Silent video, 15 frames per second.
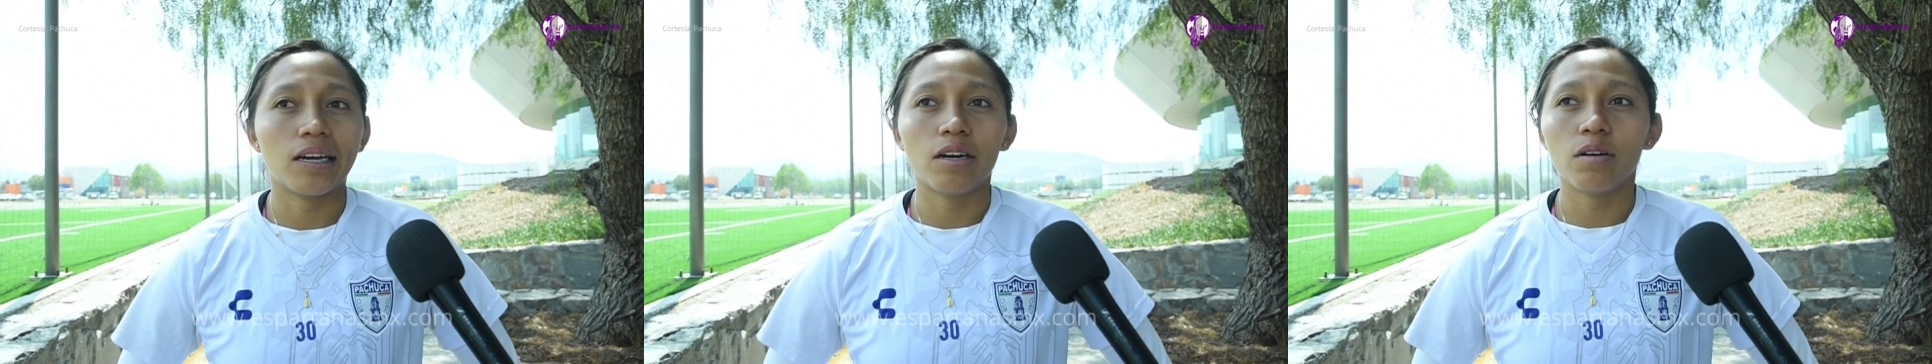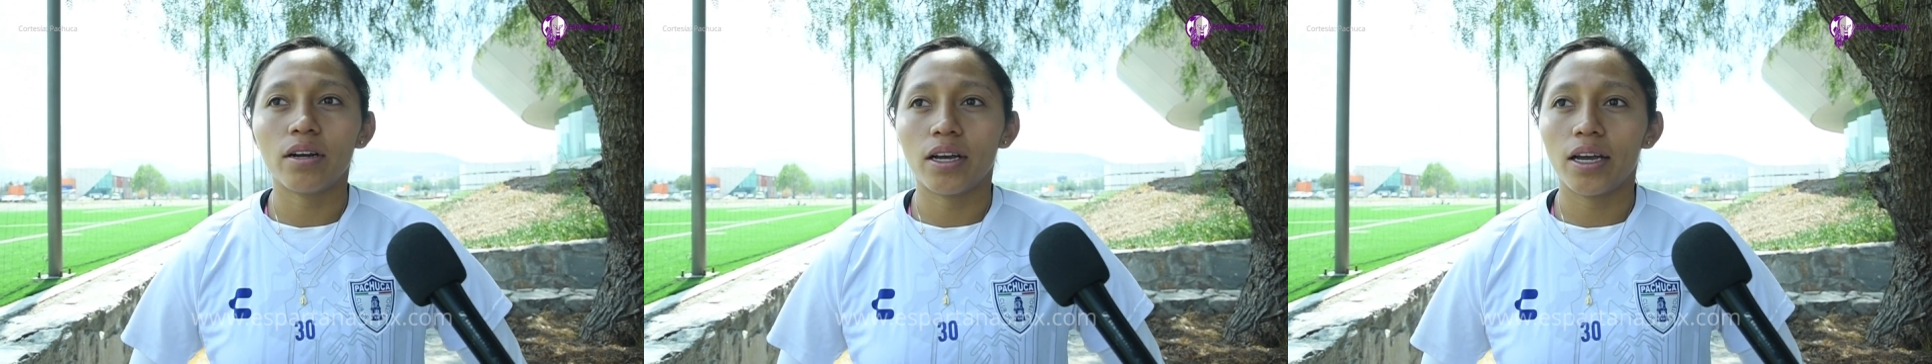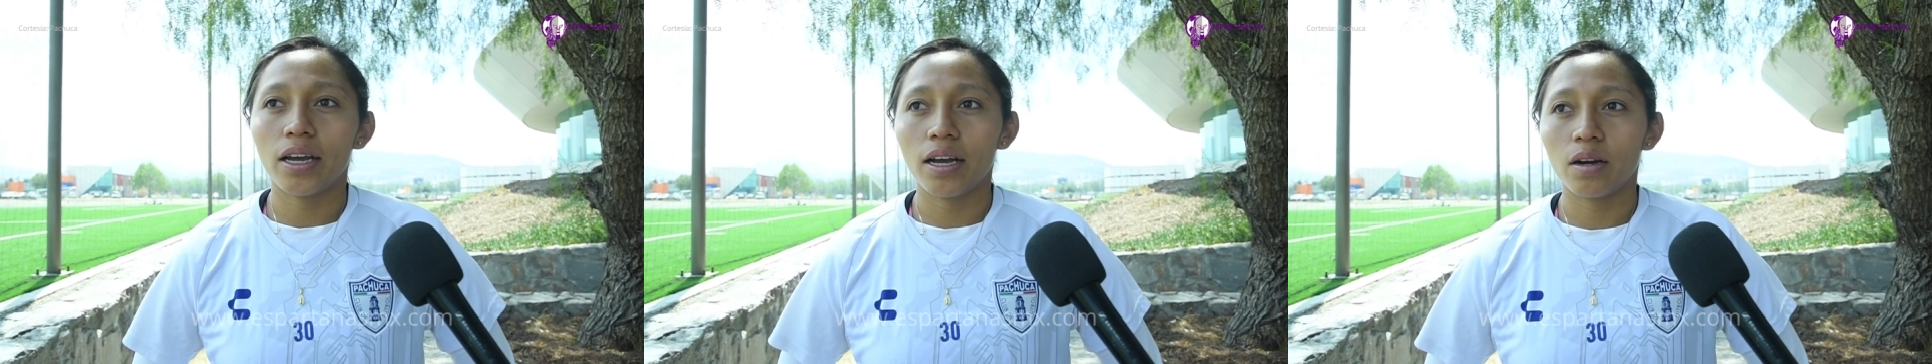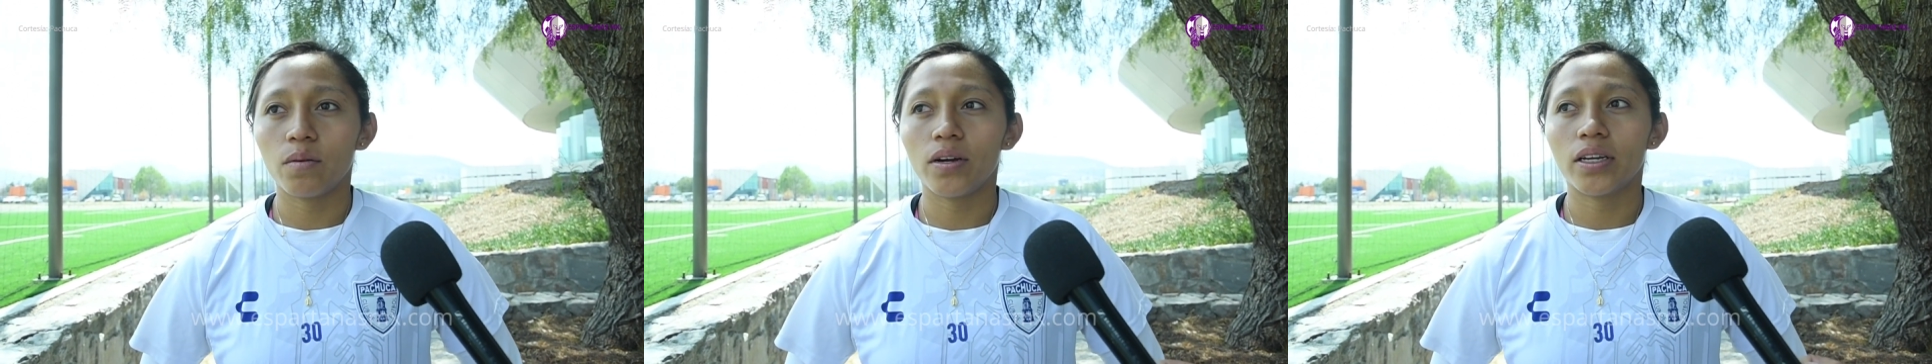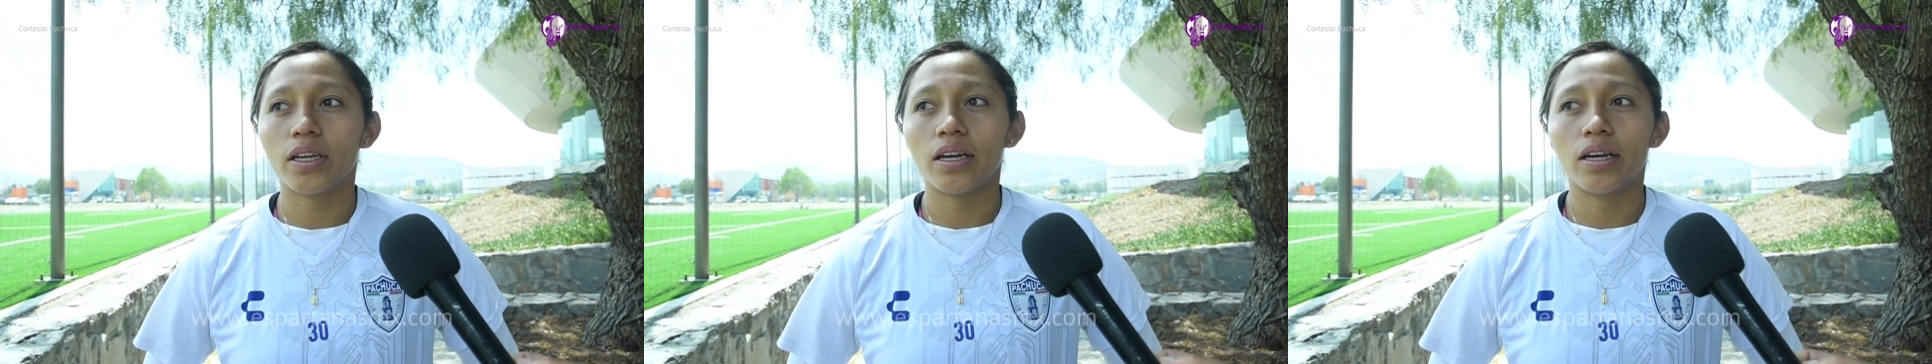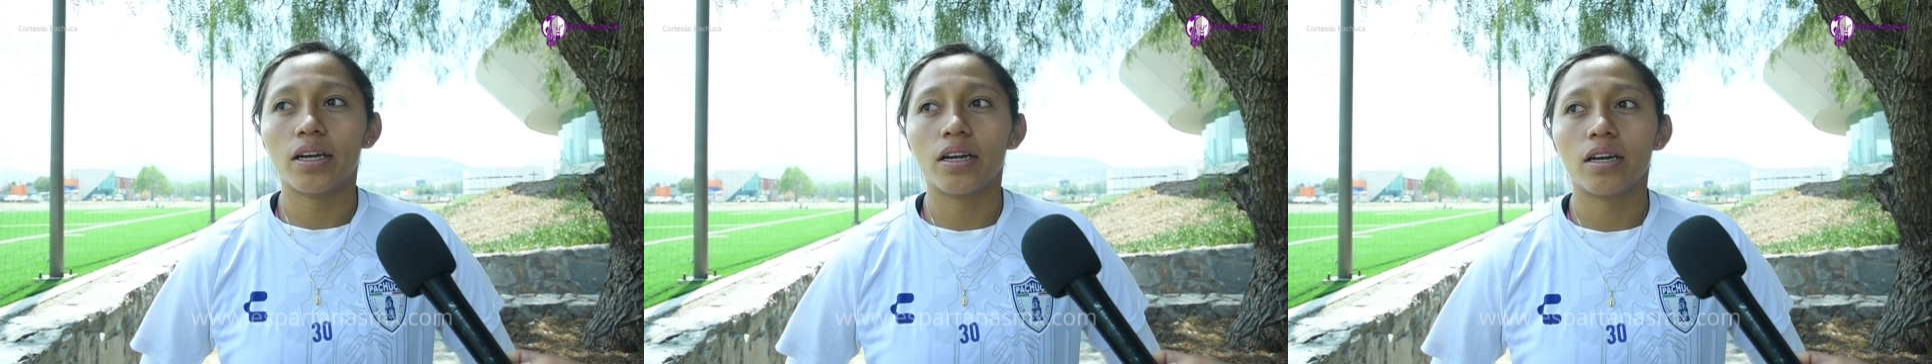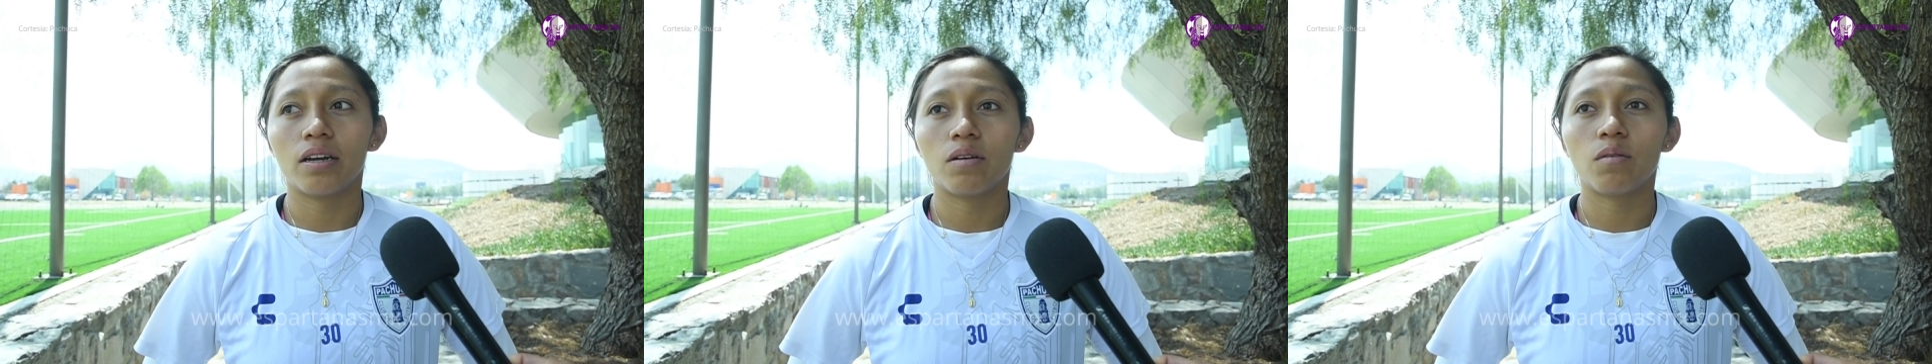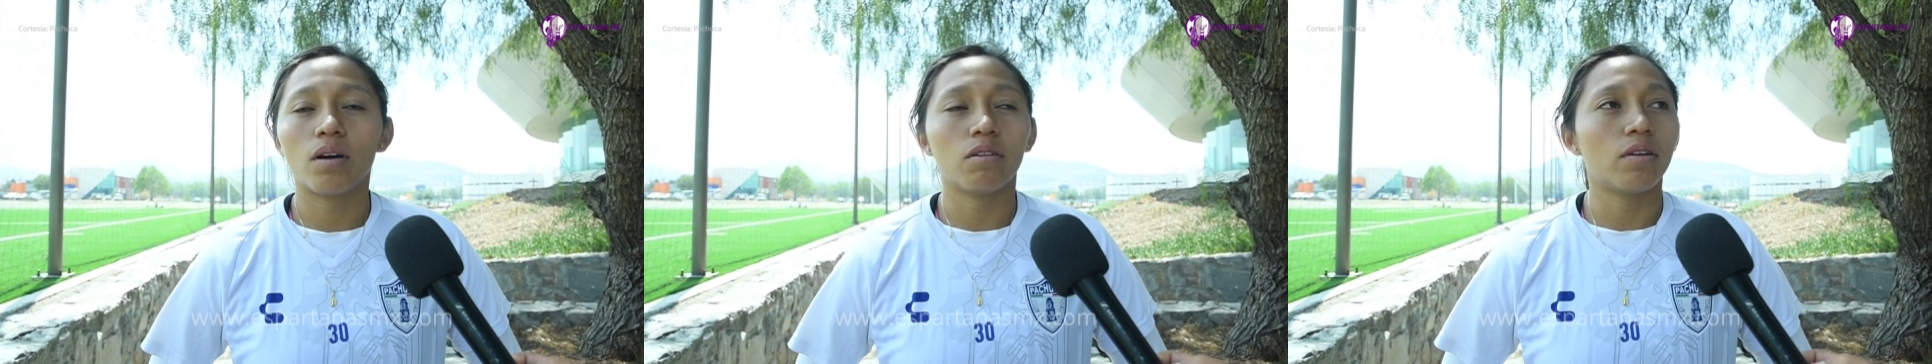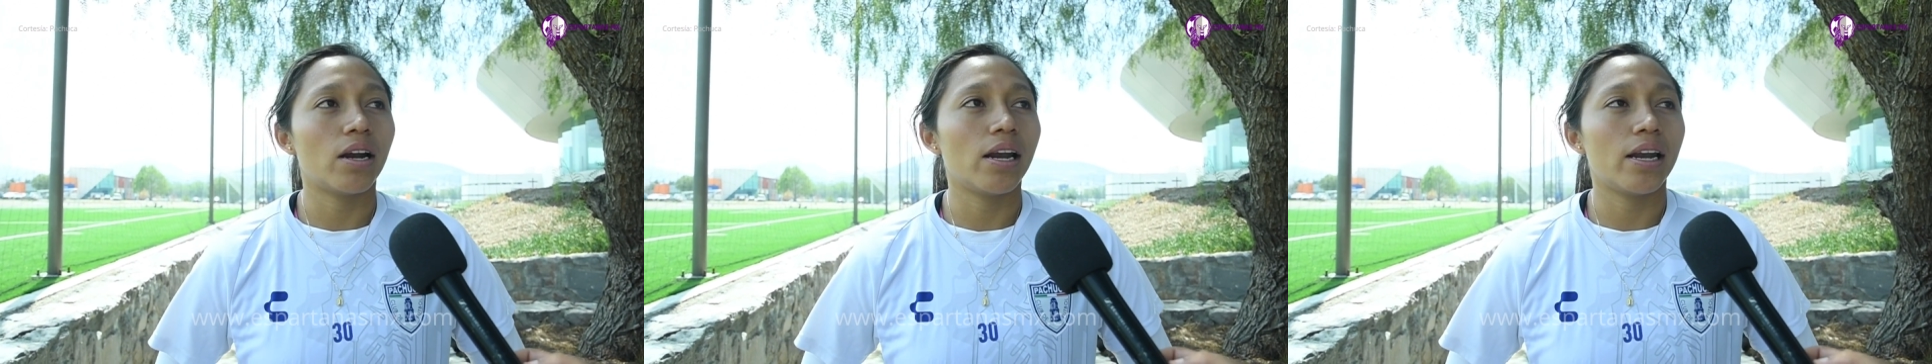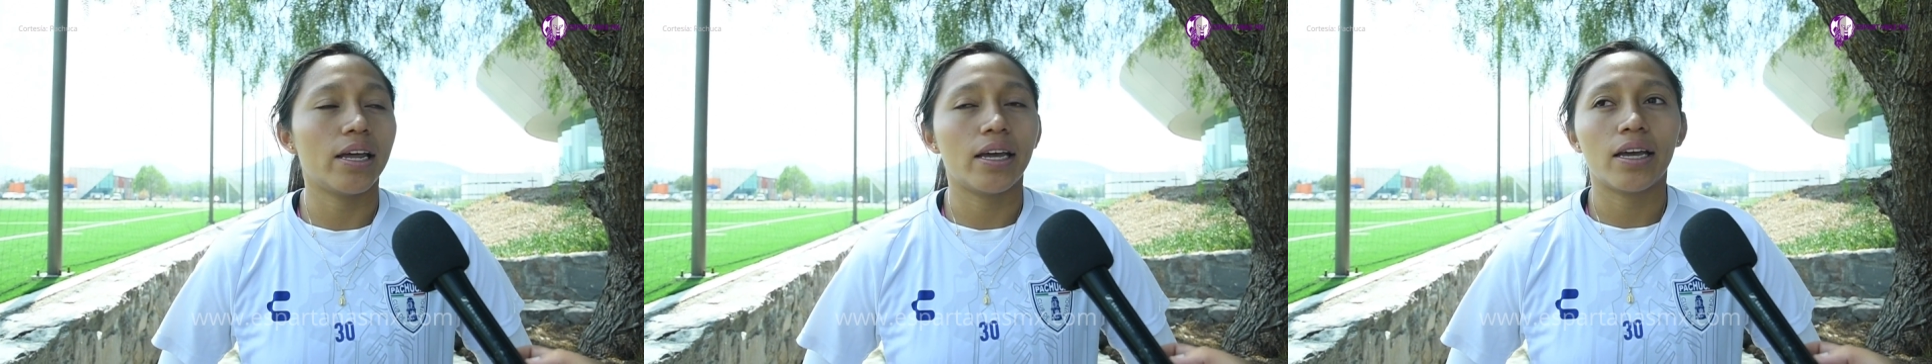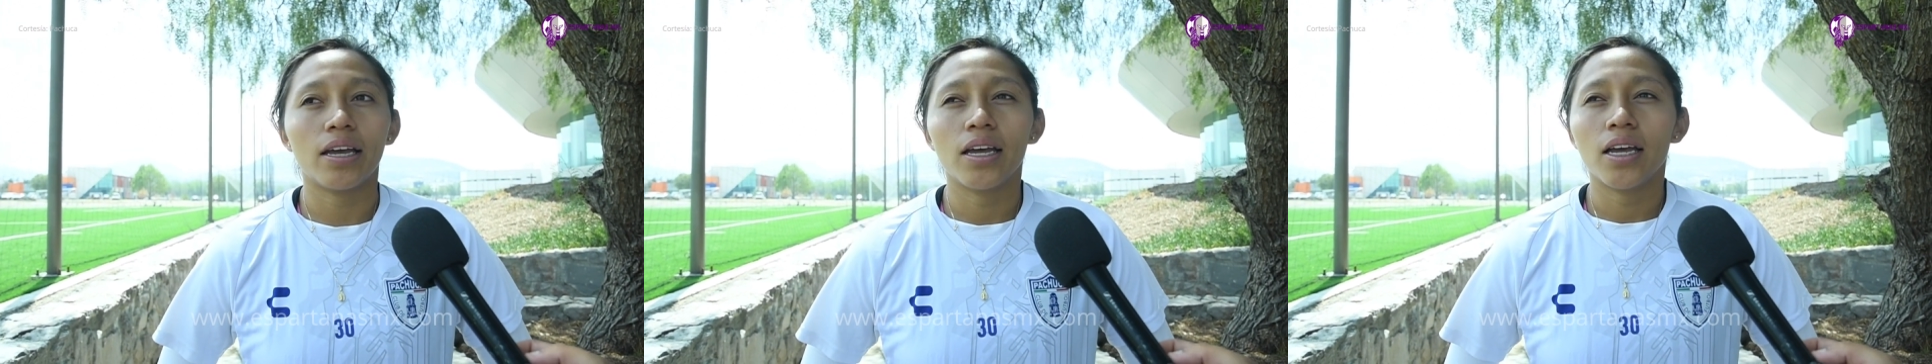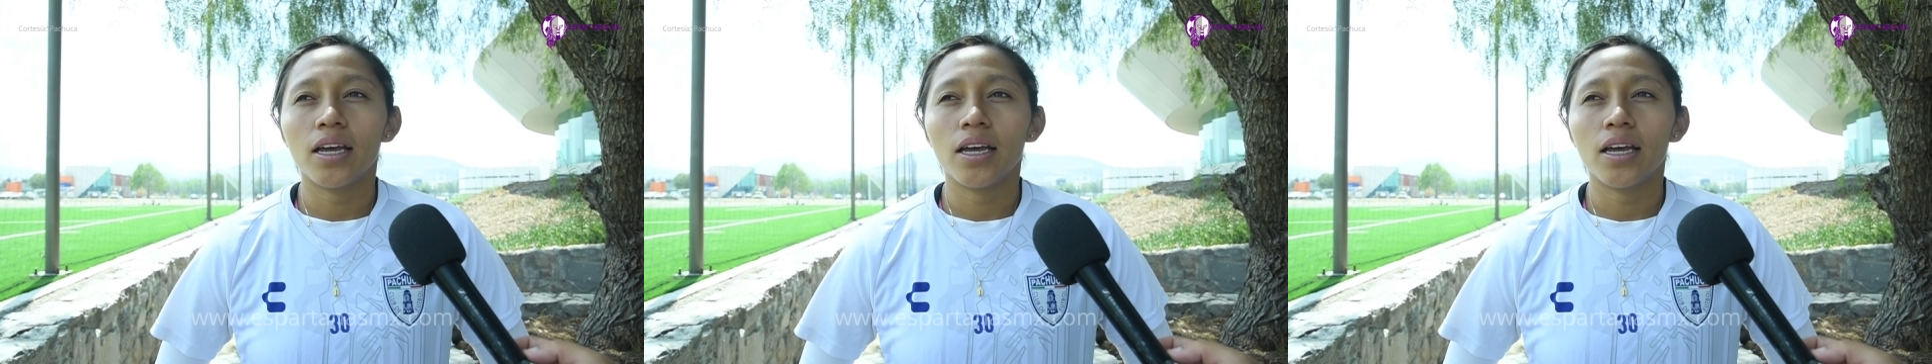creo que a cualquier jugadora le